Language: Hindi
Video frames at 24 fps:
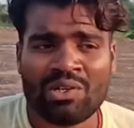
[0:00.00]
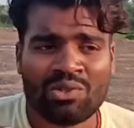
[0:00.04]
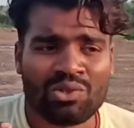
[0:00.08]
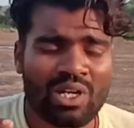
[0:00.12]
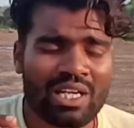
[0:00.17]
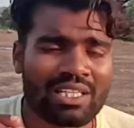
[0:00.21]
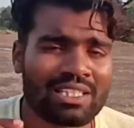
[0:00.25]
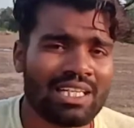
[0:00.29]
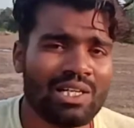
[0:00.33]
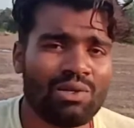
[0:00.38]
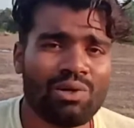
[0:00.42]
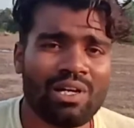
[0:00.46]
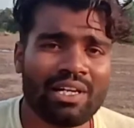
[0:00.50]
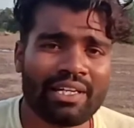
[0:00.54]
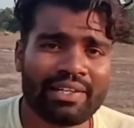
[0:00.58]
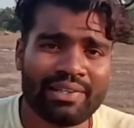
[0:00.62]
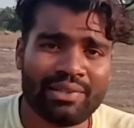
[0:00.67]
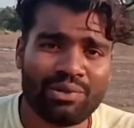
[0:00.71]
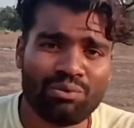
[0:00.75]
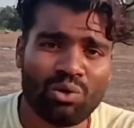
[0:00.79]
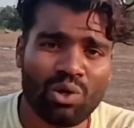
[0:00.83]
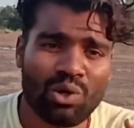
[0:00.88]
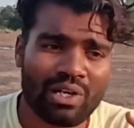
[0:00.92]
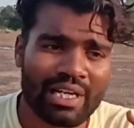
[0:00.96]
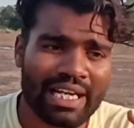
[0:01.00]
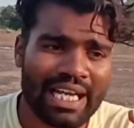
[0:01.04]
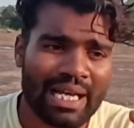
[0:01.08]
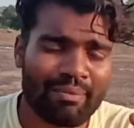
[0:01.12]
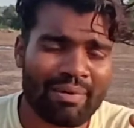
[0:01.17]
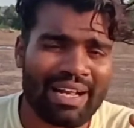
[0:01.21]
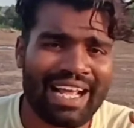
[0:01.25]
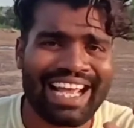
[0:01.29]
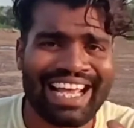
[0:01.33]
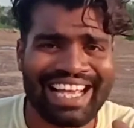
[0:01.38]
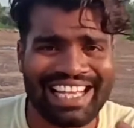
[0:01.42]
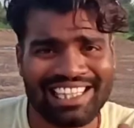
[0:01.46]
तो ऐसा हुआ कि वो
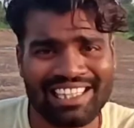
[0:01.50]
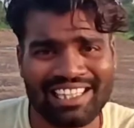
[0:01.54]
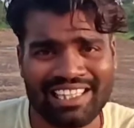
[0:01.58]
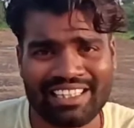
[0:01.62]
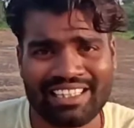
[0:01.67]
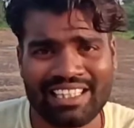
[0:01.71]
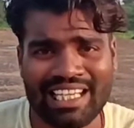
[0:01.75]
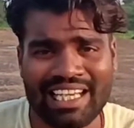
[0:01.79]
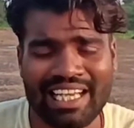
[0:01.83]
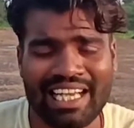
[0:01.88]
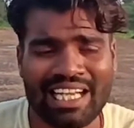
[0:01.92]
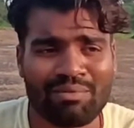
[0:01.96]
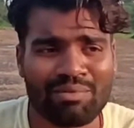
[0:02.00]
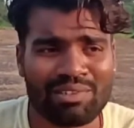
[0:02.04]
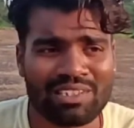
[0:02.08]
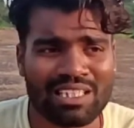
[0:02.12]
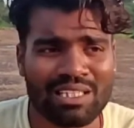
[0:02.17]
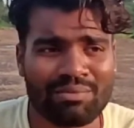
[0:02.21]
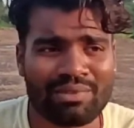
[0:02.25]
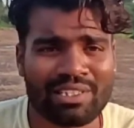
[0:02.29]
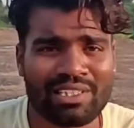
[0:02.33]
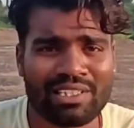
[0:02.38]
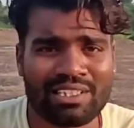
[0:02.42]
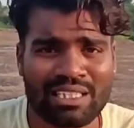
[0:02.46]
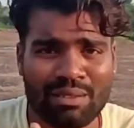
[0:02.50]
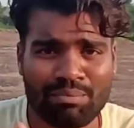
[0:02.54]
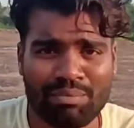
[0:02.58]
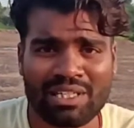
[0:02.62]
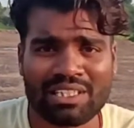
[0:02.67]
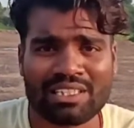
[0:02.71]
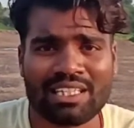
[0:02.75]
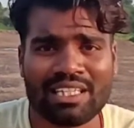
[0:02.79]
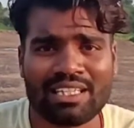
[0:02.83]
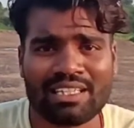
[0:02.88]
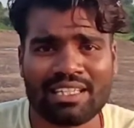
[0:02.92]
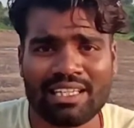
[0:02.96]
कैमरा हैंग कर गया हैंग मतलब कि
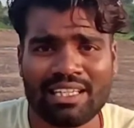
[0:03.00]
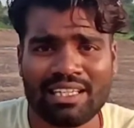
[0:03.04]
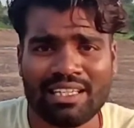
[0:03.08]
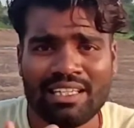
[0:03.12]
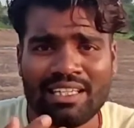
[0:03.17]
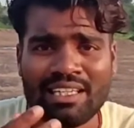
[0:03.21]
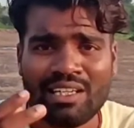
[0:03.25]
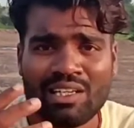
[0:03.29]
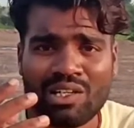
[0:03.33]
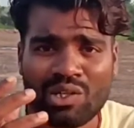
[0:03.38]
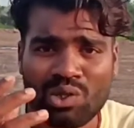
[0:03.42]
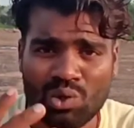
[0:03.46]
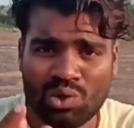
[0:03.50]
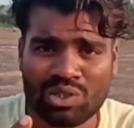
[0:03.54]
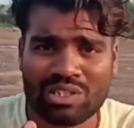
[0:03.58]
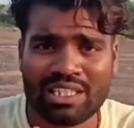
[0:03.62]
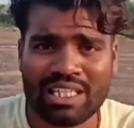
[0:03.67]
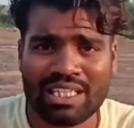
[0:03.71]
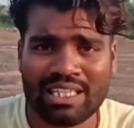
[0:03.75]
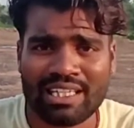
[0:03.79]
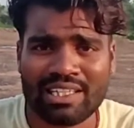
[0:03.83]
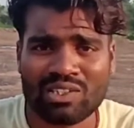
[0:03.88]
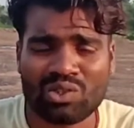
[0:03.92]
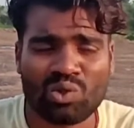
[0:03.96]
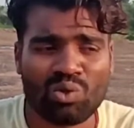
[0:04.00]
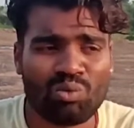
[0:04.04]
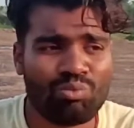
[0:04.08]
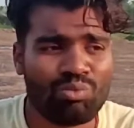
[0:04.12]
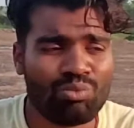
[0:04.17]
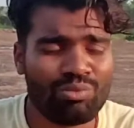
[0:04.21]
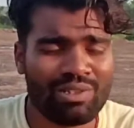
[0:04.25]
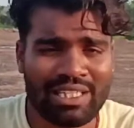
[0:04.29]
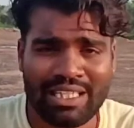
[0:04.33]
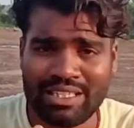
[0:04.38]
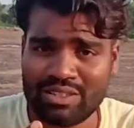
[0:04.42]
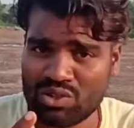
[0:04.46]
चपक जाना रुक जाना तो
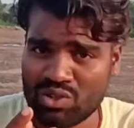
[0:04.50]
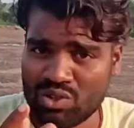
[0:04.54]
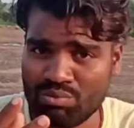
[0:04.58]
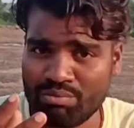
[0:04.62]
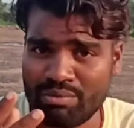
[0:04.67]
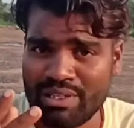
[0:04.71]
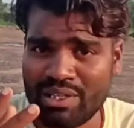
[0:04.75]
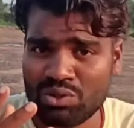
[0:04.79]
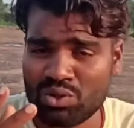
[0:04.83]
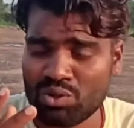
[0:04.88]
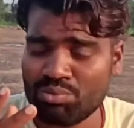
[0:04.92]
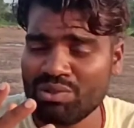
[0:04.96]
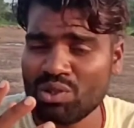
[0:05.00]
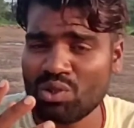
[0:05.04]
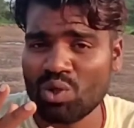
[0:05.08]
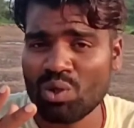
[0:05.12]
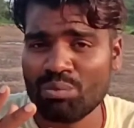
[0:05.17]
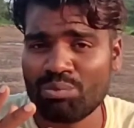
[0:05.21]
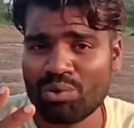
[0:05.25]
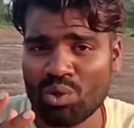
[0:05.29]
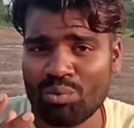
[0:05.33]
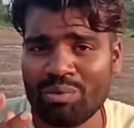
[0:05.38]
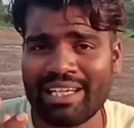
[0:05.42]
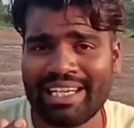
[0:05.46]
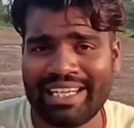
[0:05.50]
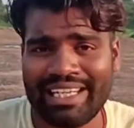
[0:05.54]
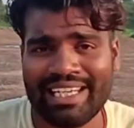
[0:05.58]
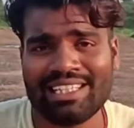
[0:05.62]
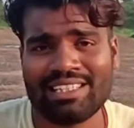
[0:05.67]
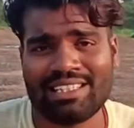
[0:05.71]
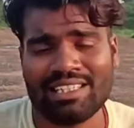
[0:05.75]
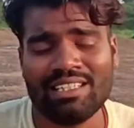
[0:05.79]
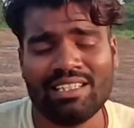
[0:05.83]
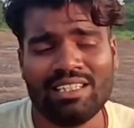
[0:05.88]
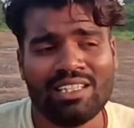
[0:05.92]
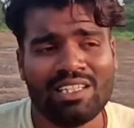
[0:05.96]
मुझे मैं उसमें गोप्रो में नया
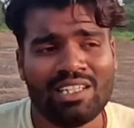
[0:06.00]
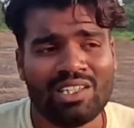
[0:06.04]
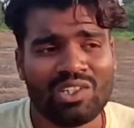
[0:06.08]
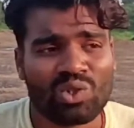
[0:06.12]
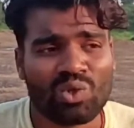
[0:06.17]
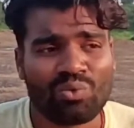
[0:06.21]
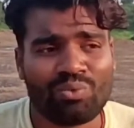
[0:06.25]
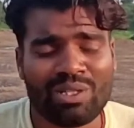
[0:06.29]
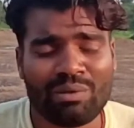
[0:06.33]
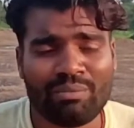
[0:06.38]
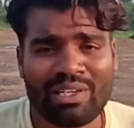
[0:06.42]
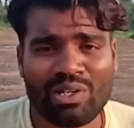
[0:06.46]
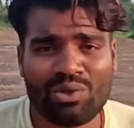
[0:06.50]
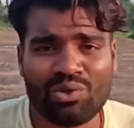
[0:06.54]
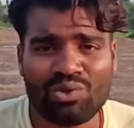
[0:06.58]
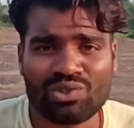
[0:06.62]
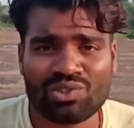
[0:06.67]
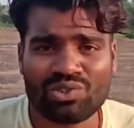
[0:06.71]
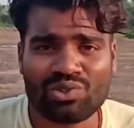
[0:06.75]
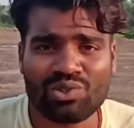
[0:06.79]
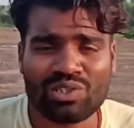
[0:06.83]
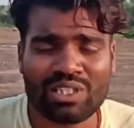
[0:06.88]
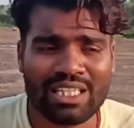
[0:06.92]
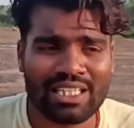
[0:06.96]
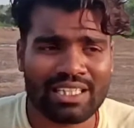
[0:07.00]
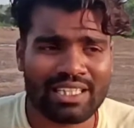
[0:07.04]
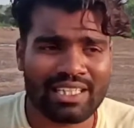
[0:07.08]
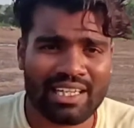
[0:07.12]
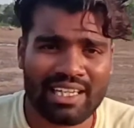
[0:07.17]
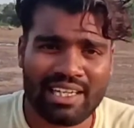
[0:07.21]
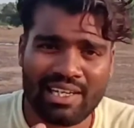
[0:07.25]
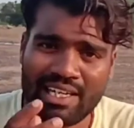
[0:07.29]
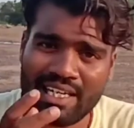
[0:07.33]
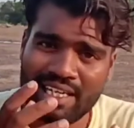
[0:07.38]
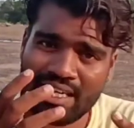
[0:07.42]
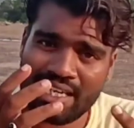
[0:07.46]
था तो फिर मैंने उसको क्या किया
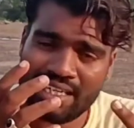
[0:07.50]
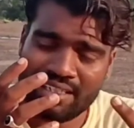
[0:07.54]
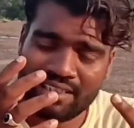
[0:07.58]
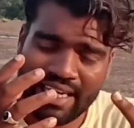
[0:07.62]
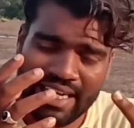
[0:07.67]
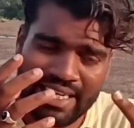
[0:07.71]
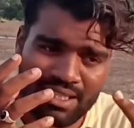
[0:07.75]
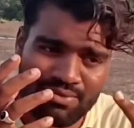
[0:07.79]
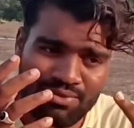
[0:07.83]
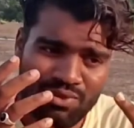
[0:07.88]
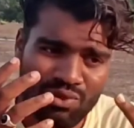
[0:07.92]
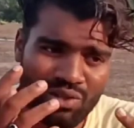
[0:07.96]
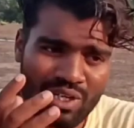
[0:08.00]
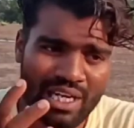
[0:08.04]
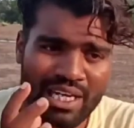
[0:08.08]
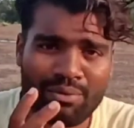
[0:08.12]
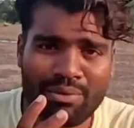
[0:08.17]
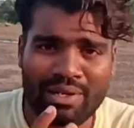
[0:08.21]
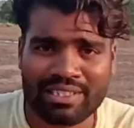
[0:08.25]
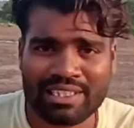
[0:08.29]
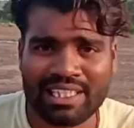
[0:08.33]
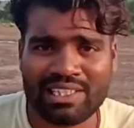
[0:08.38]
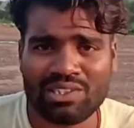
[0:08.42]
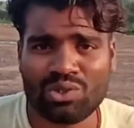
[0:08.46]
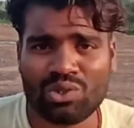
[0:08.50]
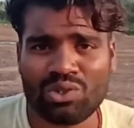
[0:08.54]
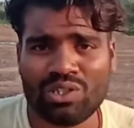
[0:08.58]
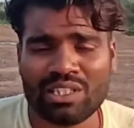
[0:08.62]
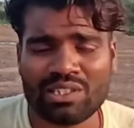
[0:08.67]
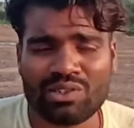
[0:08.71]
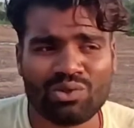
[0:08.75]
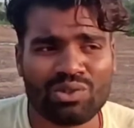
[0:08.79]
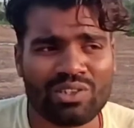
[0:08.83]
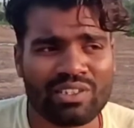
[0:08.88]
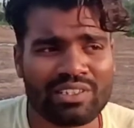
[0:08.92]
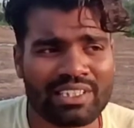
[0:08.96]
कि नाइट फुल नाइट वैसा ही छोड़ दिया
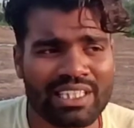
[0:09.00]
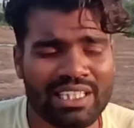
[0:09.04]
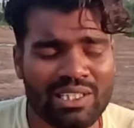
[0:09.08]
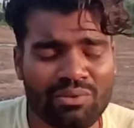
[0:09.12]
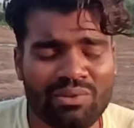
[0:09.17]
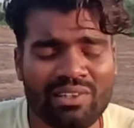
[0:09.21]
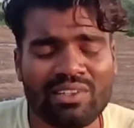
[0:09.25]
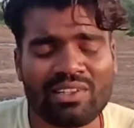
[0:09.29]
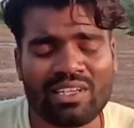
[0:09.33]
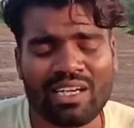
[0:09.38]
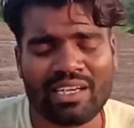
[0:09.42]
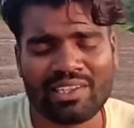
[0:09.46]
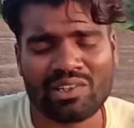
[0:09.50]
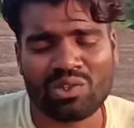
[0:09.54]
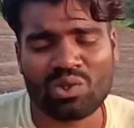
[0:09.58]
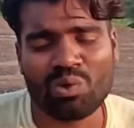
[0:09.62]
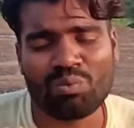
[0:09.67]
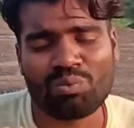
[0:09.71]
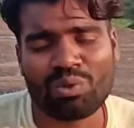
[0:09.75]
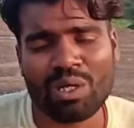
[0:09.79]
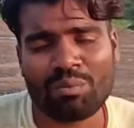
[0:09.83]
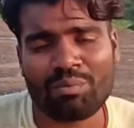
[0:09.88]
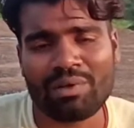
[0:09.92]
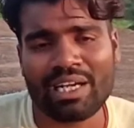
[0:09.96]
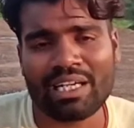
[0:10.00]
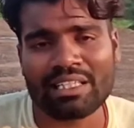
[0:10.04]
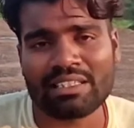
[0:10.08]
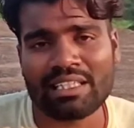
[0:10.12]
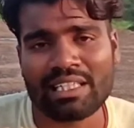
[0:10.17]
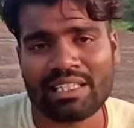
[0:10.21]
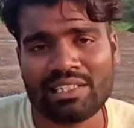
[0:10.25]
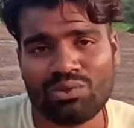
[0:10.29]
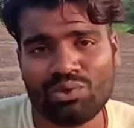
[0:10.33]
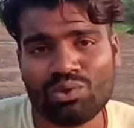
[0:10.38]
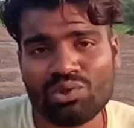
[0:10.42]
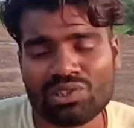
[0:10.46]
क्योंकि जेन्यून अगर गोप्रो आप
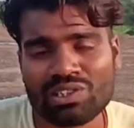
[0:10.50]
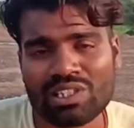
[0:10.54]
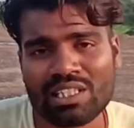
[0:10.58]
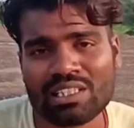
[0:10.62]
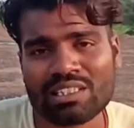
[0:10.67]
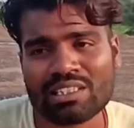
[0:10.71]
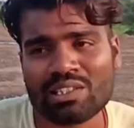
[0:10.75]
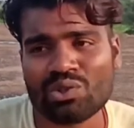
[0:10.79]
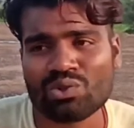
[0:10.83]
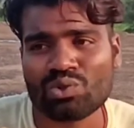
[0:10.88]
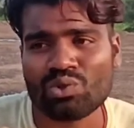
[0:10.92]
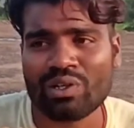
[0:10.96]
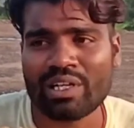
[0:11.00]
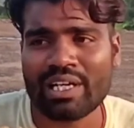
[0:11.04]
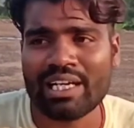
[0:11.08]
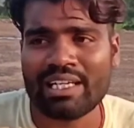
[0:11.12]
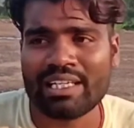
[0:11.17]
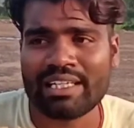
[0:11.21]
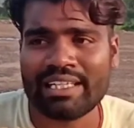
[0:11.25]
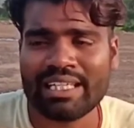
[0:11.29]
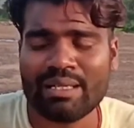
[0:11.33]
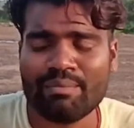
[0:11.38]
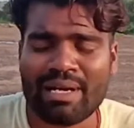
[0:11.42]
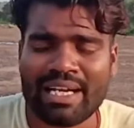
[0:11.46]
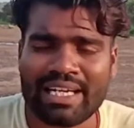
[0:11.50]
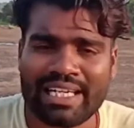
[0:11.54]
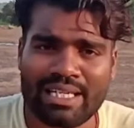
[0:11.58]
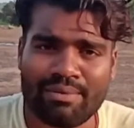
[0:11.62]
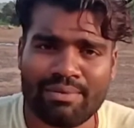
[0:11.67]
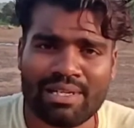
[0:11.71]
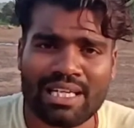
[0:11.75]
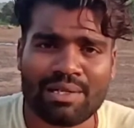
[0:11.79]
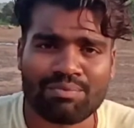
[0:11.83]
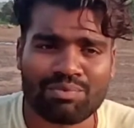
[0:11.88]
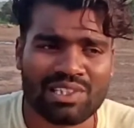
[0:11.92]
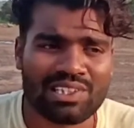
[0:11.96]
लगातार यूज़ करते हो तो एक घंटे की बैटरी
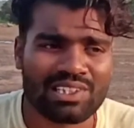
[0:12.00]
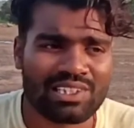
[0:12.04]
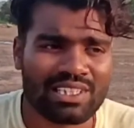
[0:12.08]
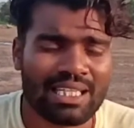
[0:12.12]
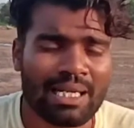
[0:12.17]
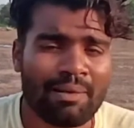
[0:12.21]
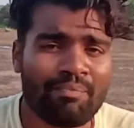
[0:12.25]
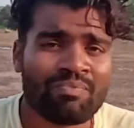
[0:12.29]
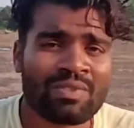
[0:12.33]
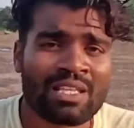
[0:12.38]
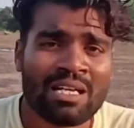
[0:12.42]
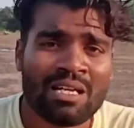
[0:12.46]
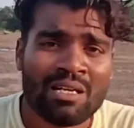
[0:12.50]
बैकअप चलती है